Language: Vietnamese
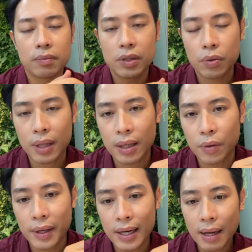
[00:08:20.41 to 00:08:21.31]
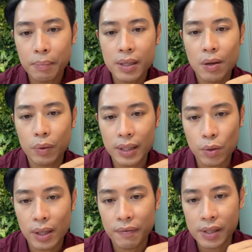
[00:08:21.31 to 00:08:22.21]
và chúng ta lưu ý là mưa rông có thể
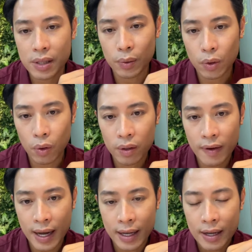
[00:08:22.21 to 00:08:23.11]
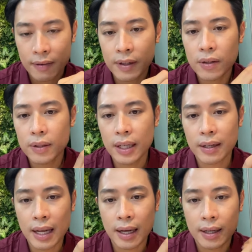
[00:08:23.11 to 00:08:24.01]
xuất hiện về chiều tối và vẫn có
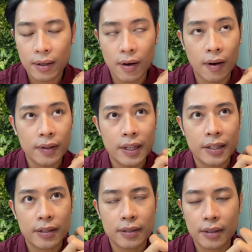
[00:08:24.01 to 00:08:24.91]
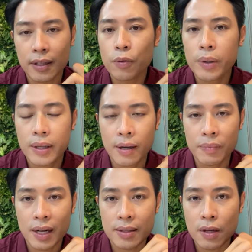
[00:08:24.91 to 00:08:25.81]
thể là có những cái hiện tượng thời tiết nguy
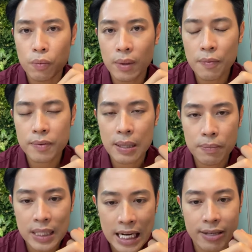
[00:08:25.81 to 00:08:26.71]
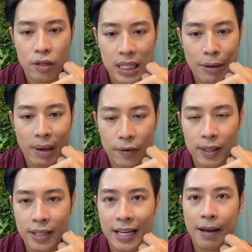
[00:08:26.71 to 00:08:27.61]
hiểm như là rông lốc, sấm sét hay gió giật mạnh có
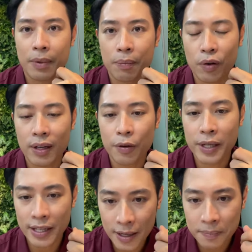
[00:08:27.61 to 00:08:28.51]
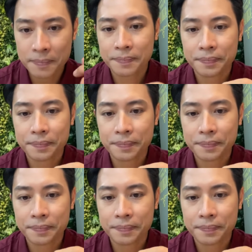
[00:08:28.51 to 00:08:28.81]
thể đi kèm này, mọi người lưu ý nhé.